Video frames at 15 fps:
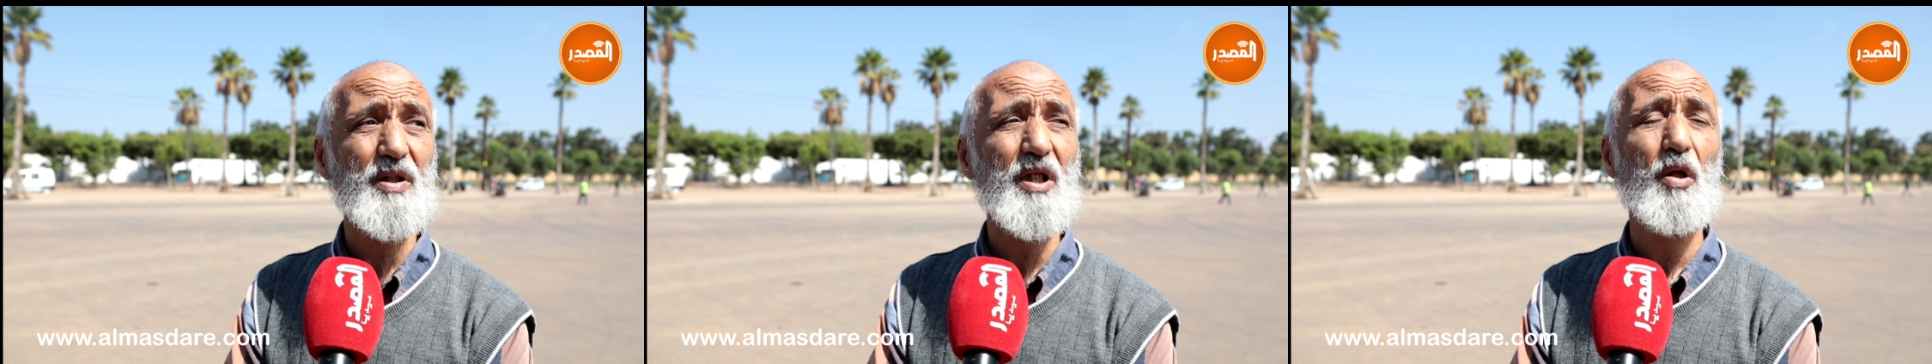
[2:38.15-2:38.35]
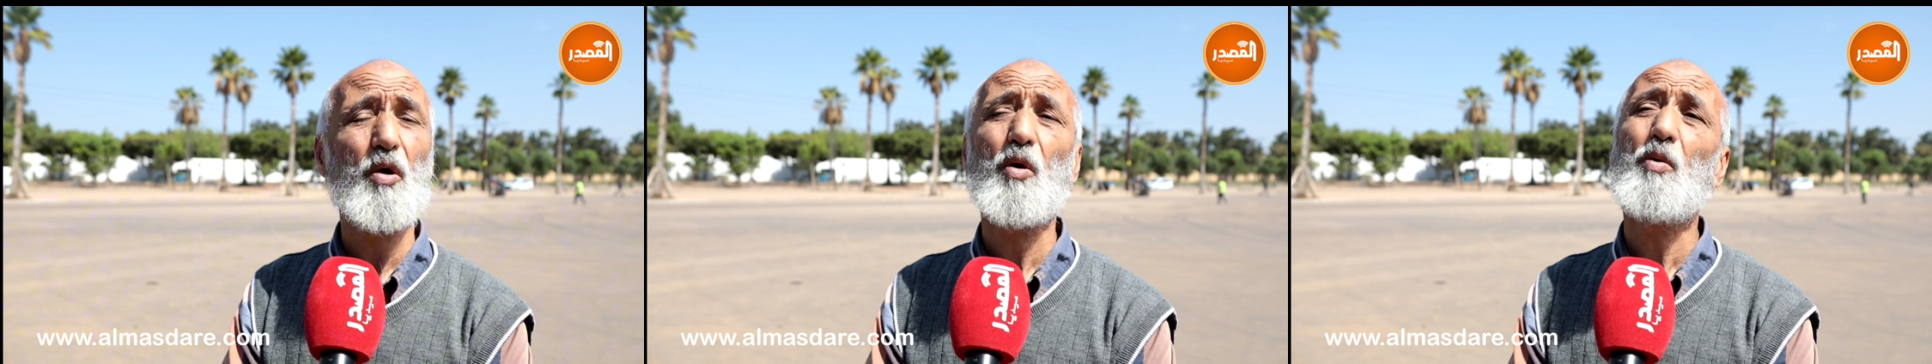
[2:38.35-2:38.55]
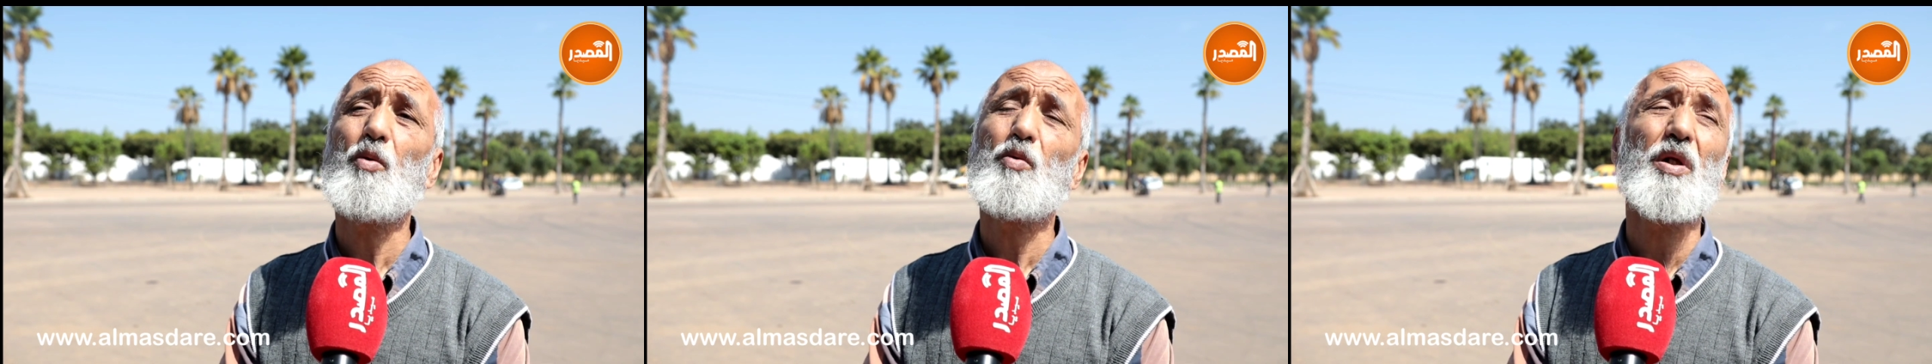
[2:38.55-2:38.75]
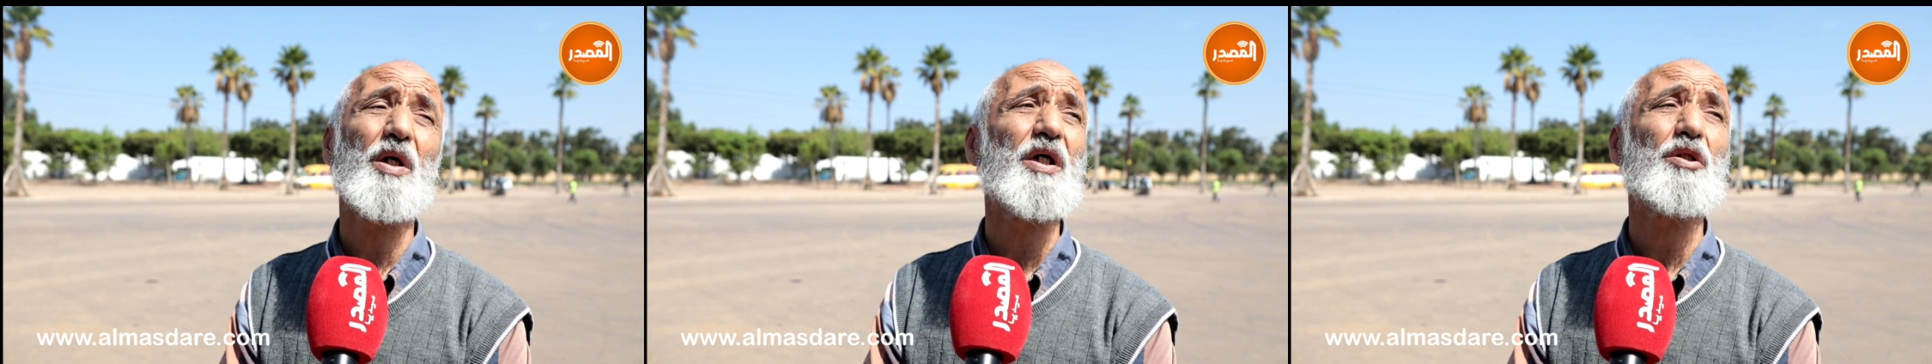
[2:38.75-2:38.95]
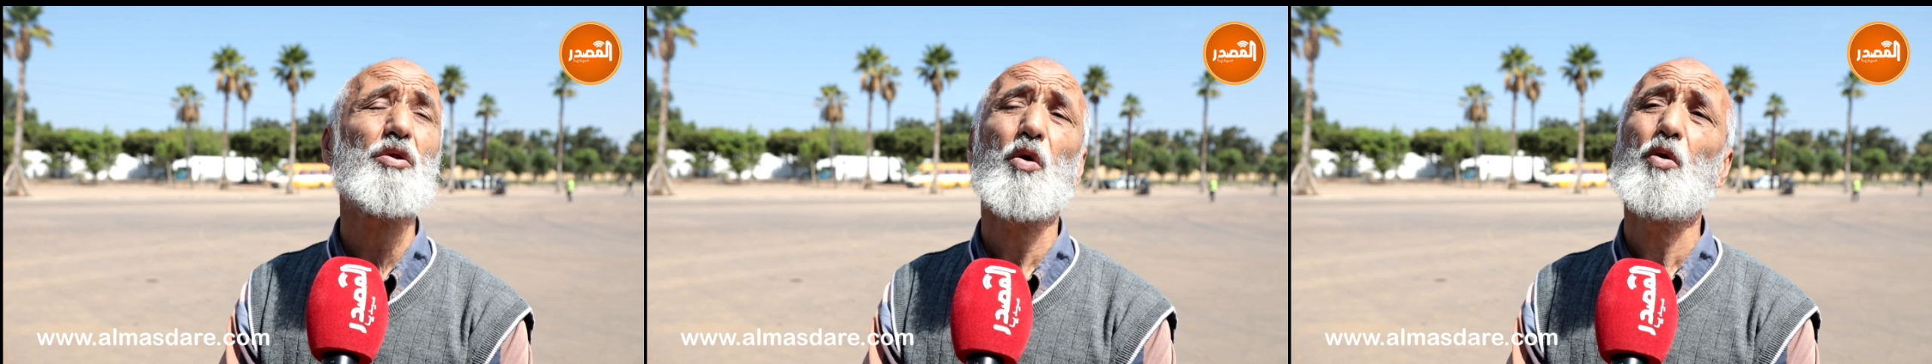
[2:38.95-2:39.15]
طلعوا ولا
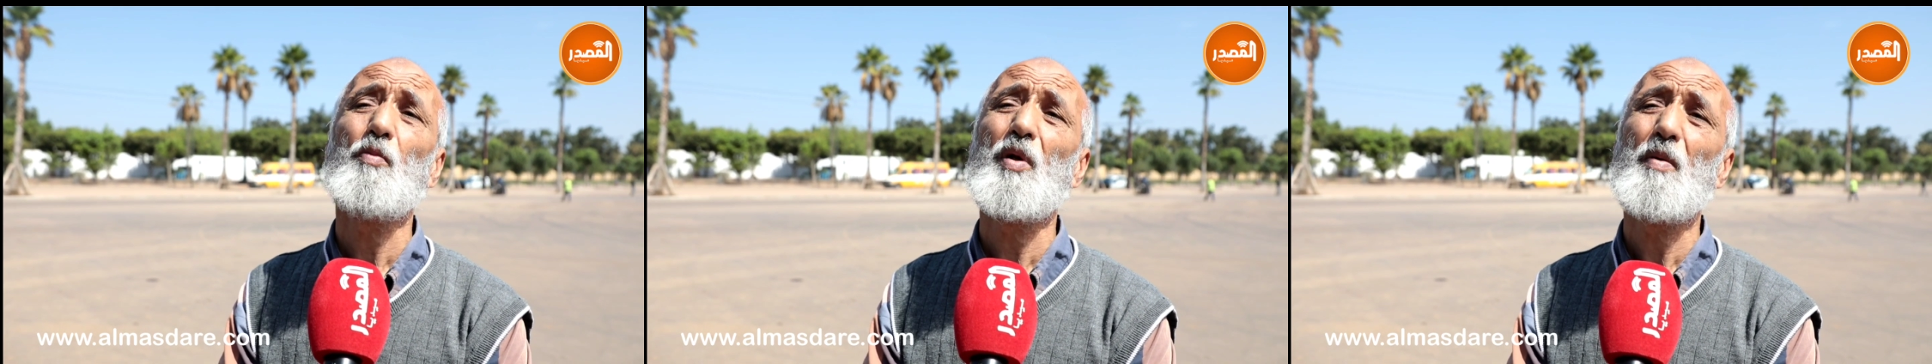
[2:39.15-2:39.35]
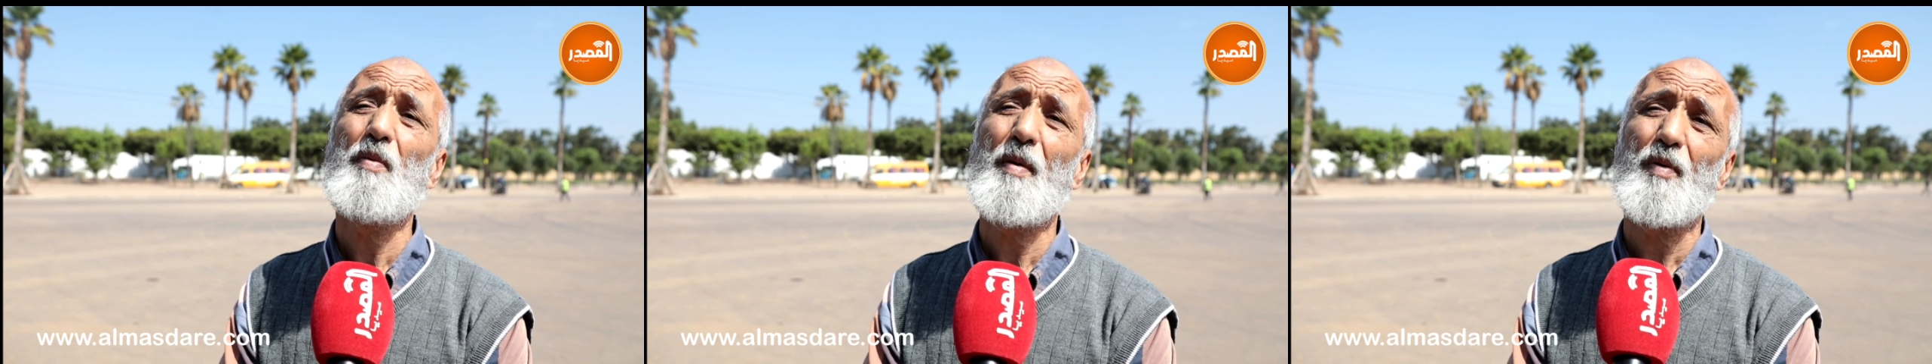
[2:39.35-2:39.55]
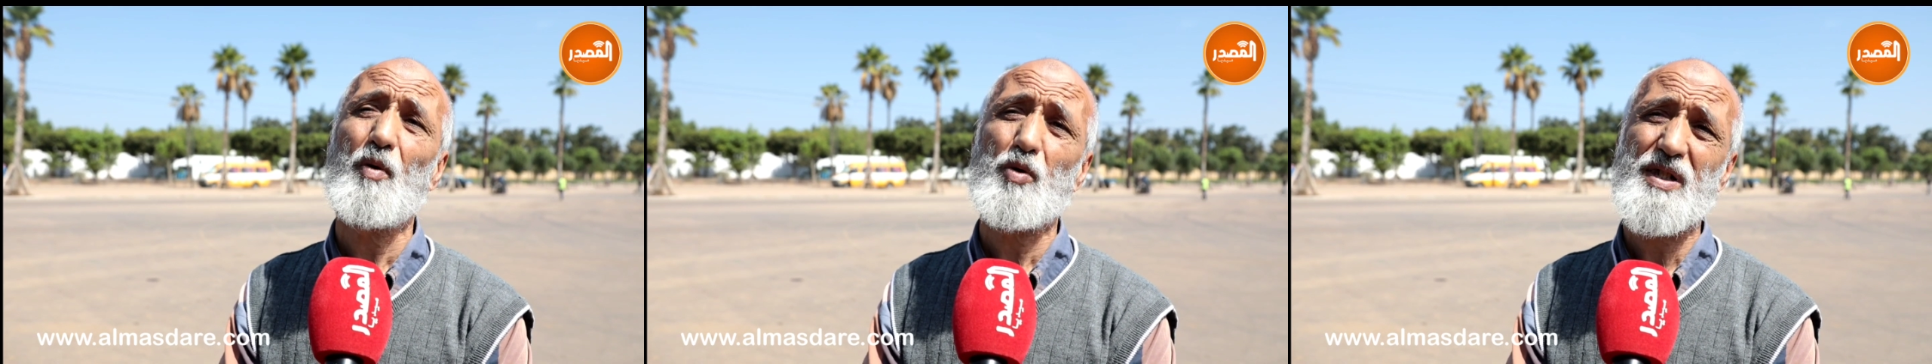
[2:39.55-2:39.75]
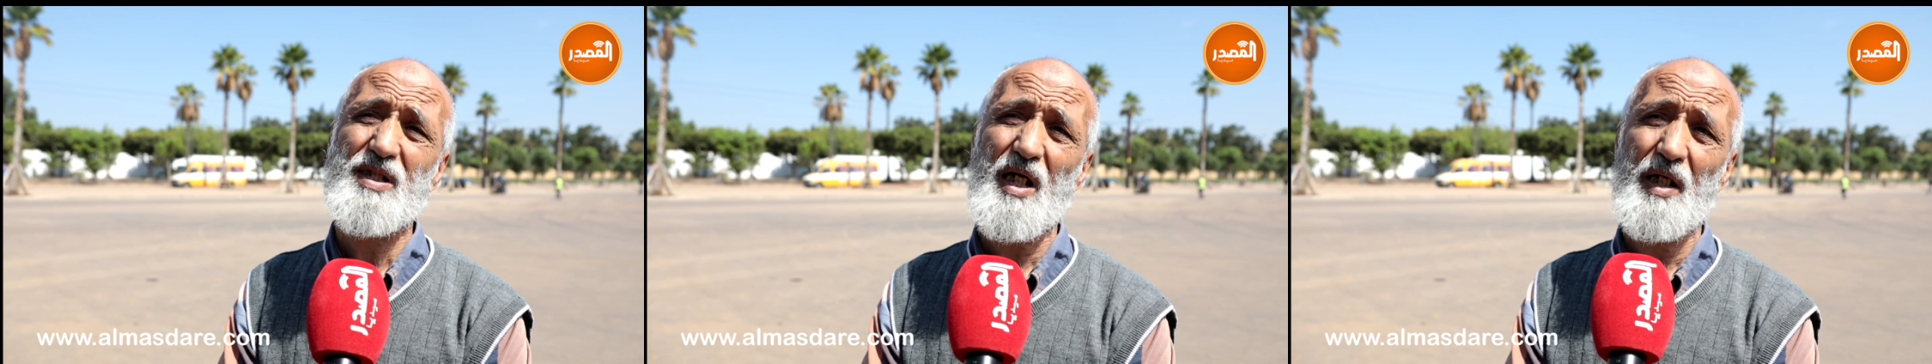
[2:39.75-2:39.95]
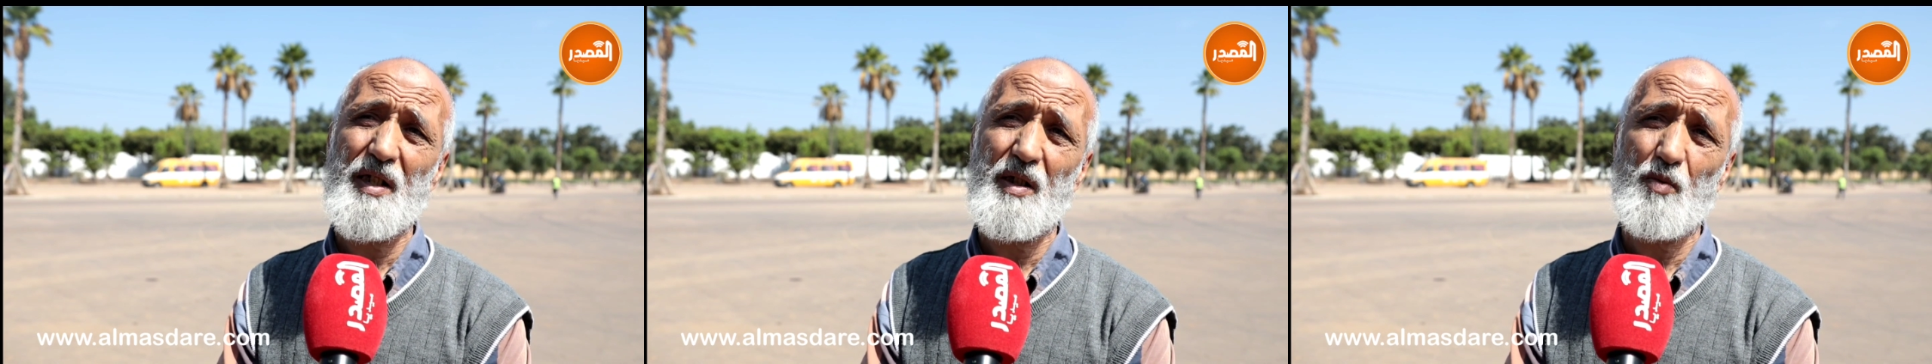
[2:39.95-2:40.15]
كيدخلوا من الباب
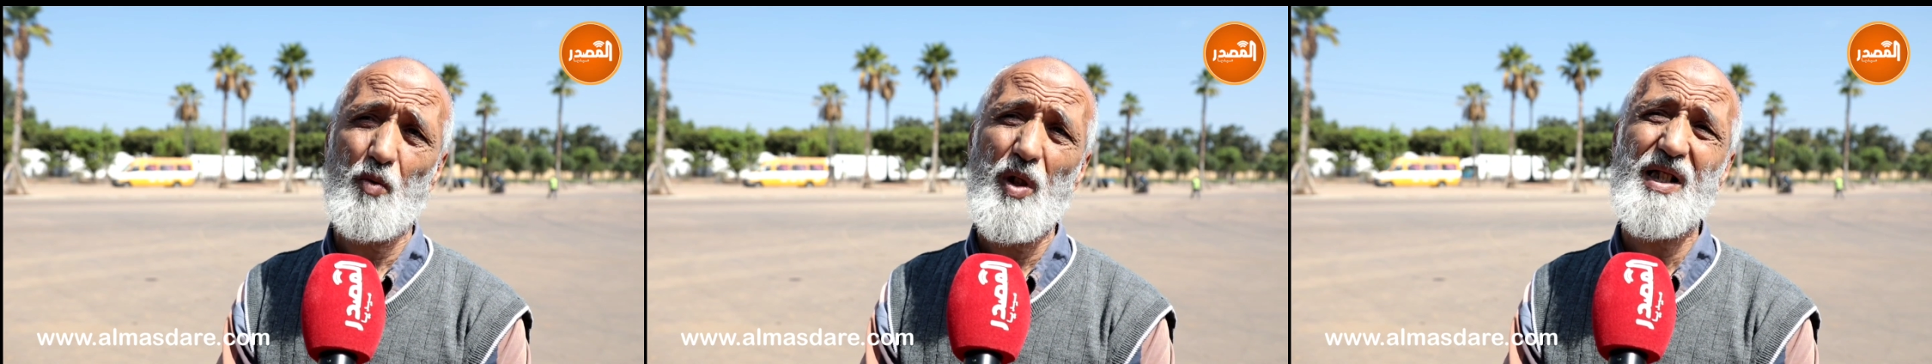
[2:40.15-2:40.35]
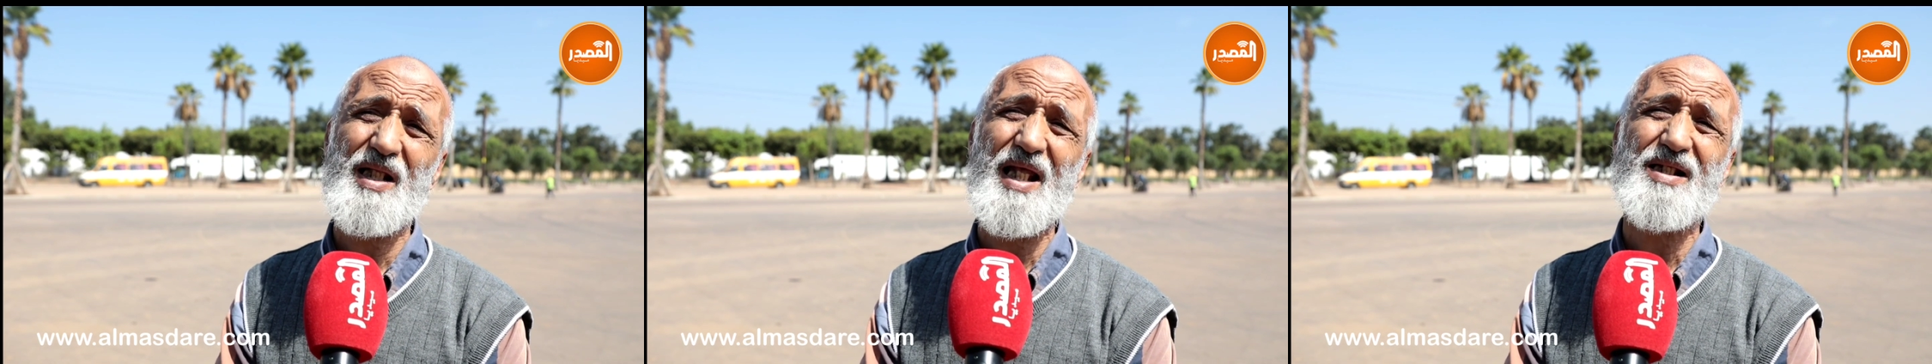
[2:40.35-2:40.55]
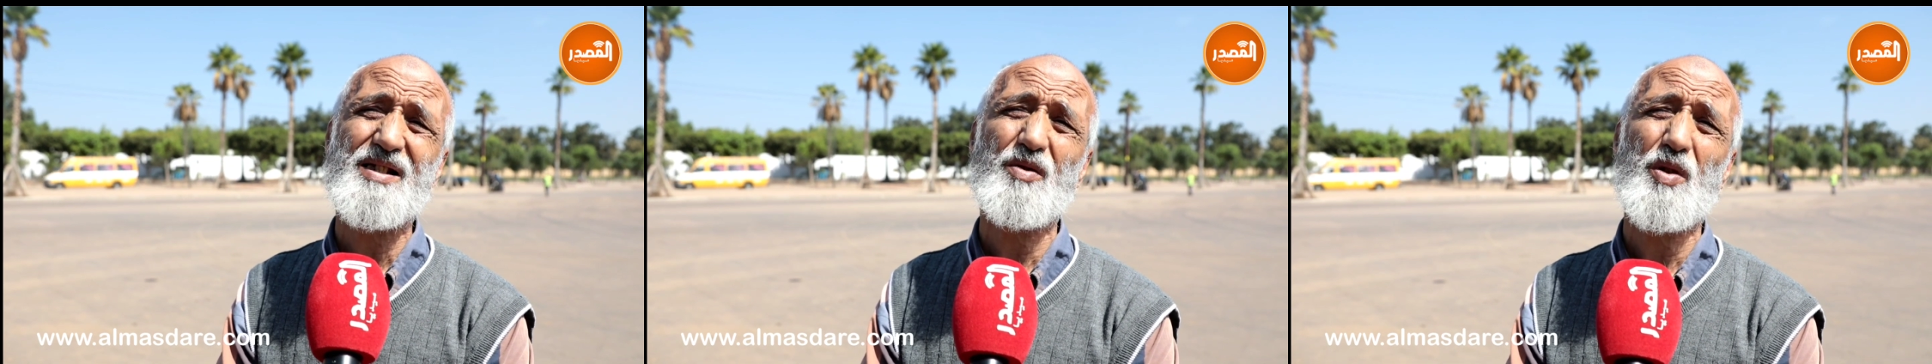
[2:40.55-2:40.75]
الوسطاني ولا ثلاثه